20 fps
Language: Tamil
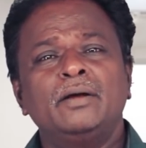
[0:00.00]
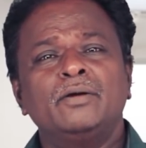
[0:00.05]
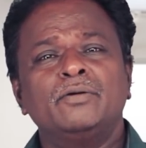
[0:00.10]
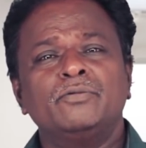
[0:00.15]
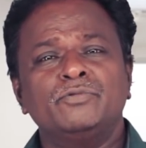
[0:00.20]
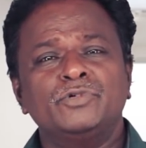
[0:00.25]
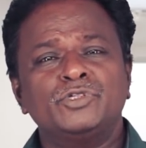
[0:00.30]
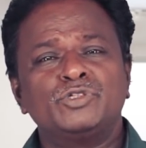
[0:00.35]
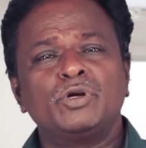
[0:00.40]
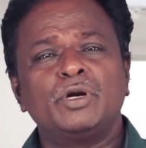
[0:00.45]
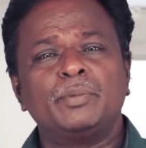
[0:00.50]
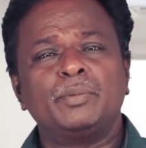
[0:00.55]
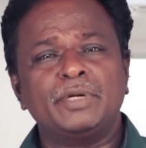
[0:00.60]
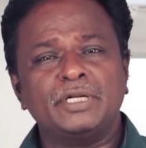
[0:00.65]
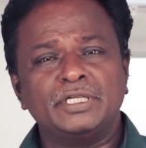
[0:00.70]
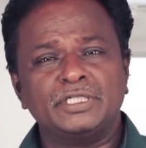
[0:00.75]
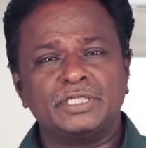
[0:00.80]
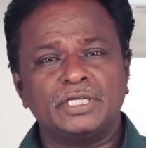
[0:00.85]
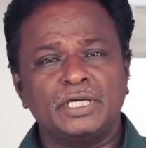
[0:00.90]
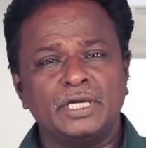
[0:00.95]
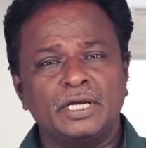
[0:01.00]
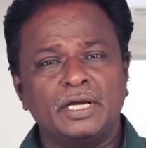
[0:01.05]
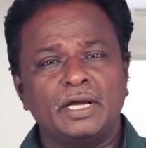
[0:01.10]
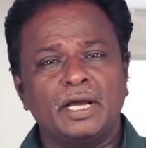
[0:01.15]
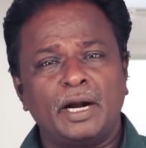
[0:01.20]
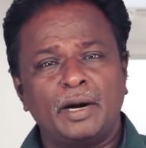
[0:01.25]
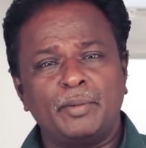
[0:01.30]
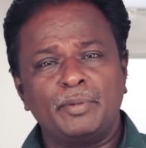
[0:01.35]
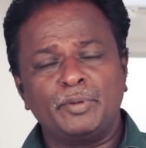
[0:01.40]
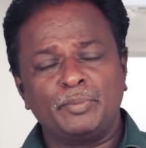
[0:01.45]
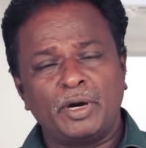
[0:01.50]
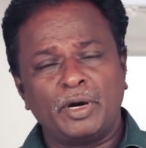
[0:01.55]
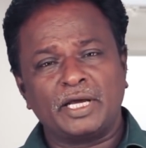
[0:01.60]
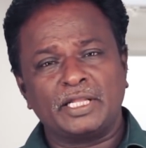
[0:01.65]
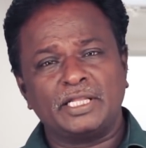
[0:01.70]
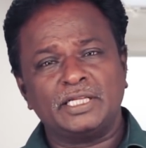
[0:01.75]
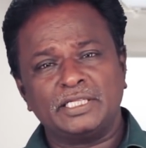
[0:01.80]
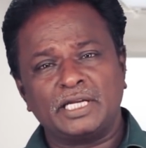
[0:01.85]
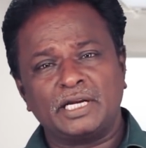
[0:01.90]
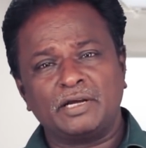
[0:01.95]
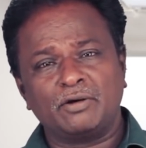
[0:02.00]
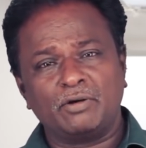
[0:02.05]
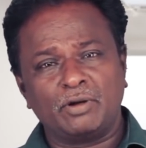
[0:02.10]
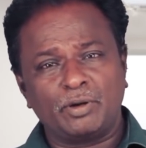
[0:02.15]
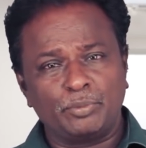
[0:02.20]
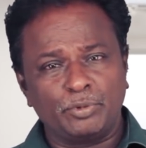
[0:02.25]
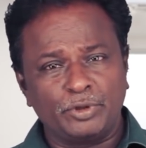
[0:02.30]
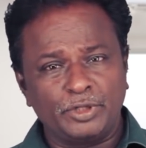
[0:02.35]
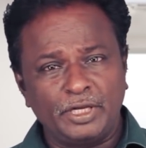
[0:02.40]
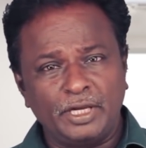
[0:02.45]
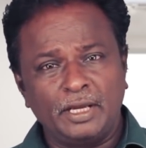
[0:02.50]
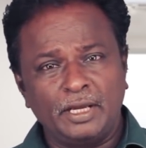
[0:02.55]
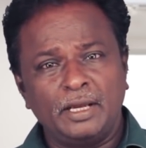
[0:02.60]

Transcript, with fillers: விஷுவல் எப்படி இருந்துச்சு அப்படின்னு பார்க்க தான் ஜனங்க வரப்போகுது